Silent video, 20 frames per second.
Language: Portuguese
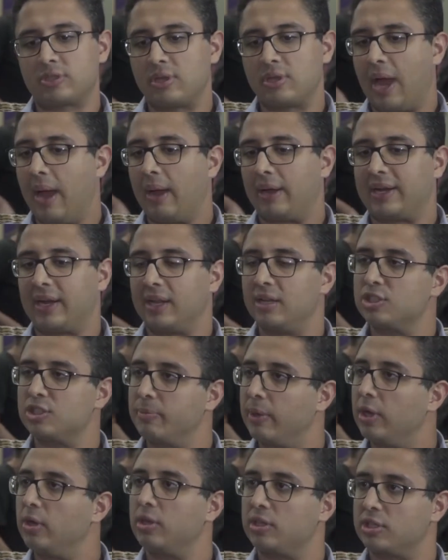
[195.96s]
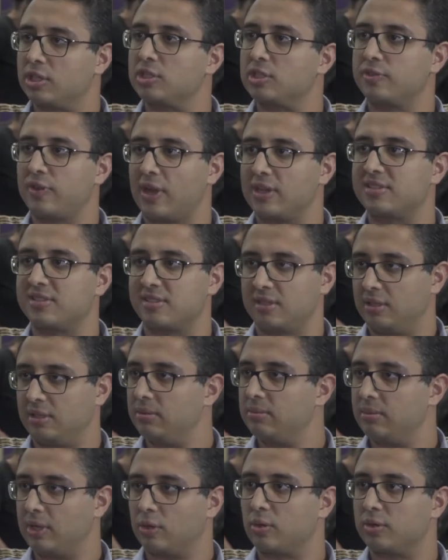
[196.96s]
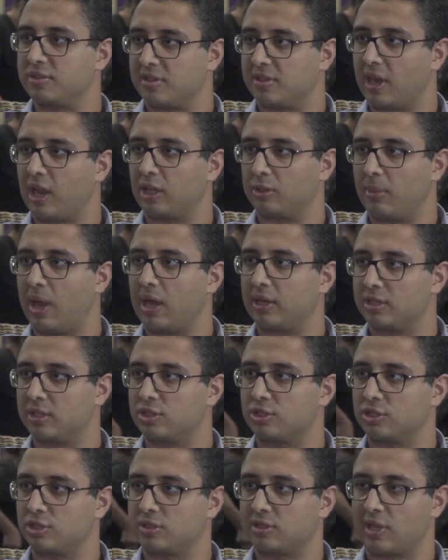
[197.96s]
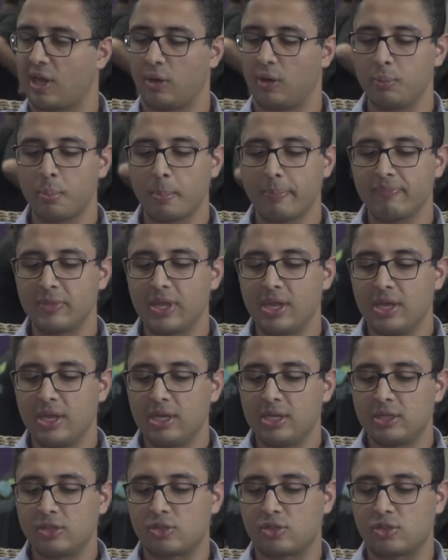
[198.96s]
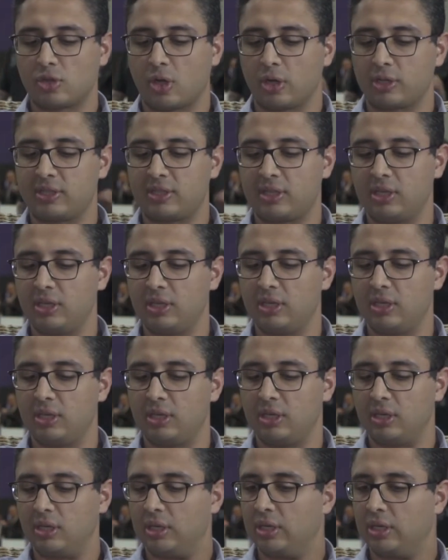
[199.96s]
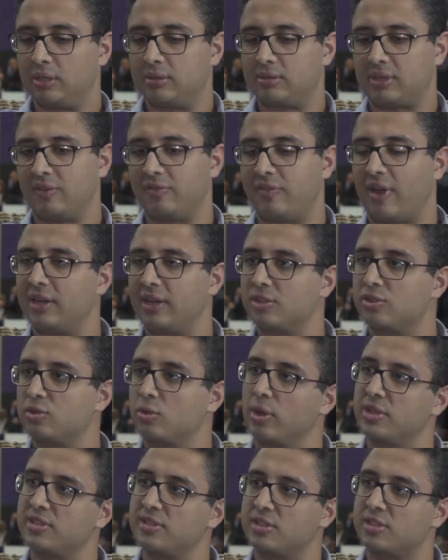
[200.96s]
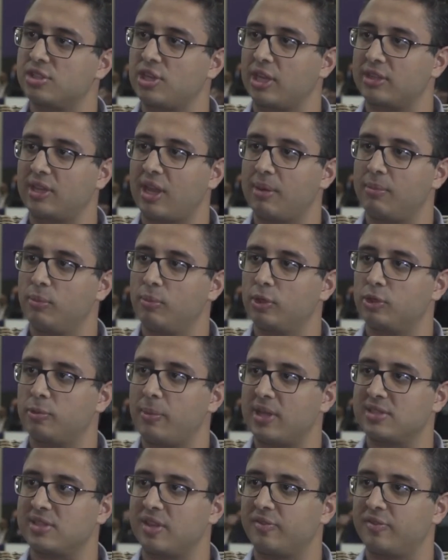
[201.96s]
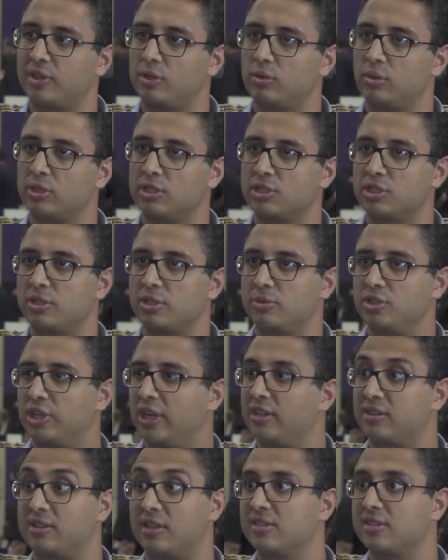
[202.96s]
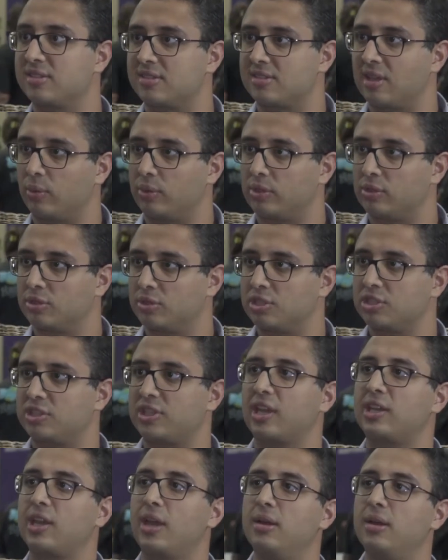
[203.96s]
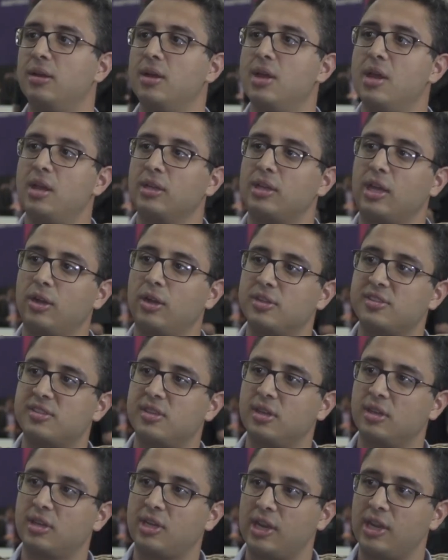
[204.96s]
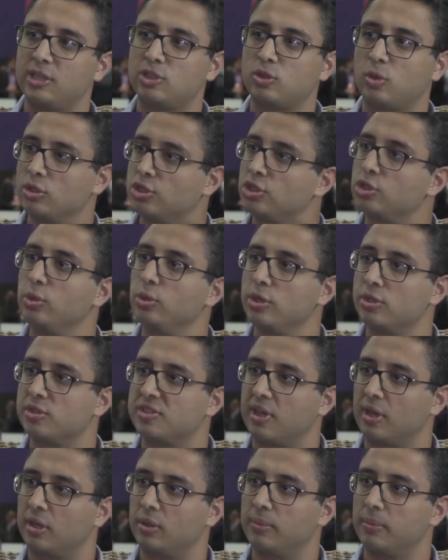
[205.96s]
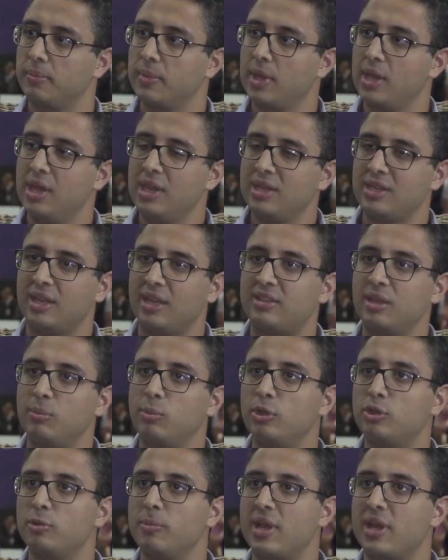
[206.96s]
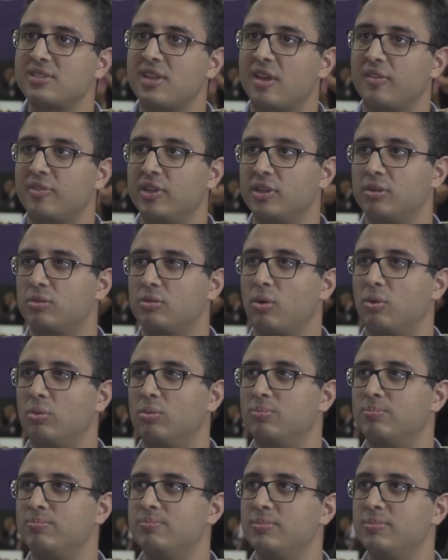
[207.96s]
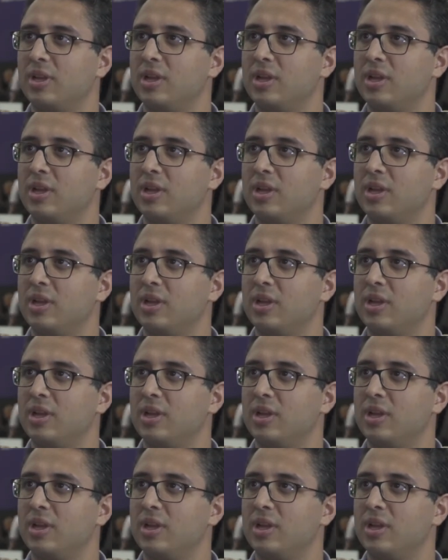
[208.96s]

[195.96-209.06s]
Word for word: a grande maioria que a gente faz sim é considerado marketing digital. Só que tem várias coisas que já tem muito mais a ver com o que a gente chama de retenção. Então a gente quer que a, que a nossa cliente continue usando. E aí tem muito mais a ver com,